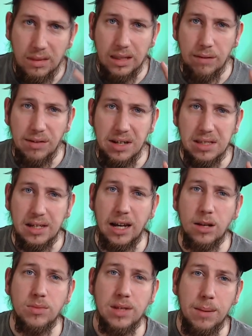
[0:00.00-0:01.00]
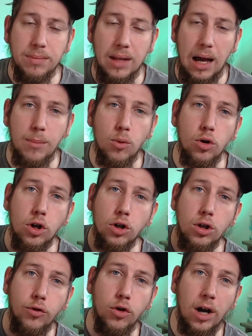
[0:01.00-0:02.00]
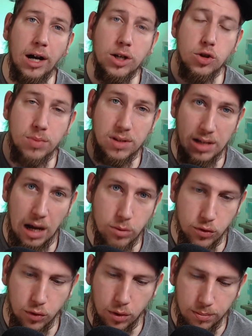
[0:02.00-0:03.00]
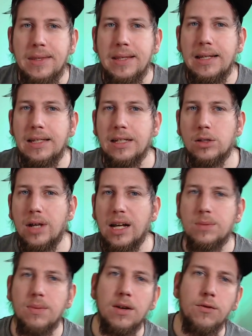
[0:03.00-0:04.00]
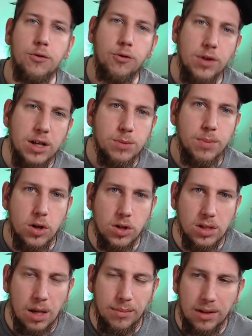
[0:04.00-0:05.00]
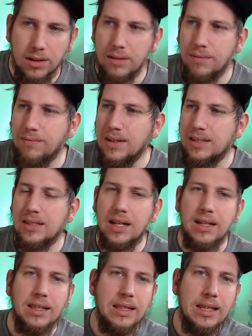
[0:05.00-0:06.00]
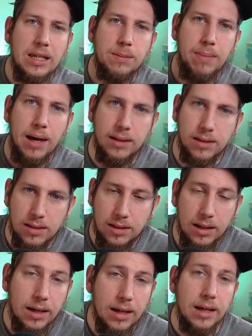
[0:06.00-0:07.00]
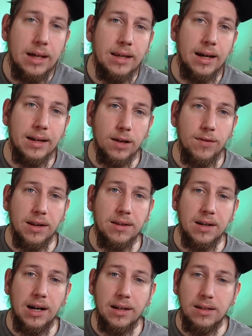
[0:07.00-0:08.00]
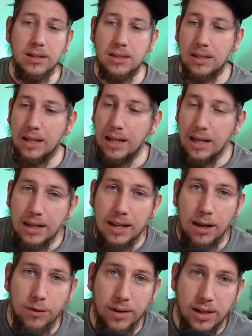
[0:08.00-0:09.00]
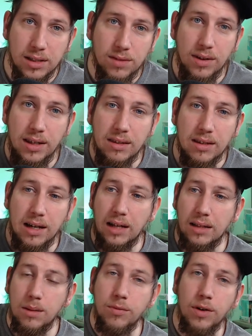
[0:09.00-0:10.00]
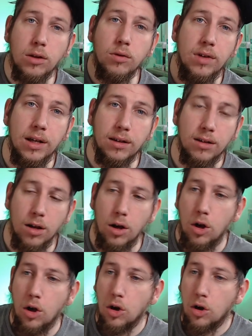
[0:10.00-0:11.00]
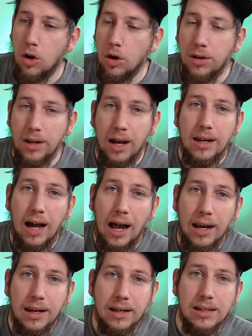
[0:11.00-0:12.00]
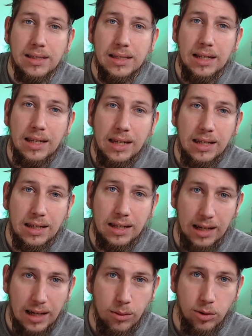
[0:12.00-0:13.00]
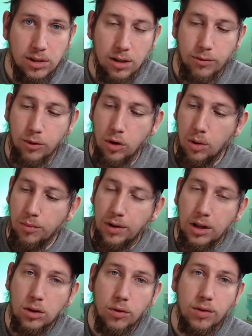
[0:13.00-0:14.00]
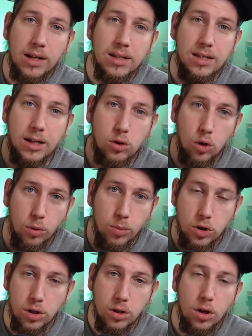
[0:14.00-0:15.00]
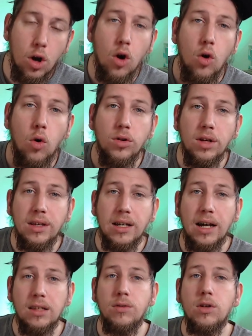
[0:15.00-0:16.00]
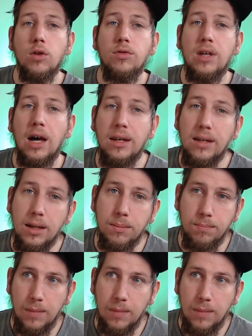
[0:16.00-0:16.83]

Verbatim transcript: Dann haben wir diese Karte im selben Namen und die könnt ihr von eurer Hand spezial beschwören. Ist also erstmal ein Free Special Summon, was jetzt halt nicht bad ist. Der andere Effekt dieser Karte ist, in der Endphase, wenn diese Karte im Friedhof liegt, könnt ihr ein anderes Lichtkriegermonster von eurem Friedhof in ein Stack zurückmischen und dann die Karte wieder auf die Hand nehmen.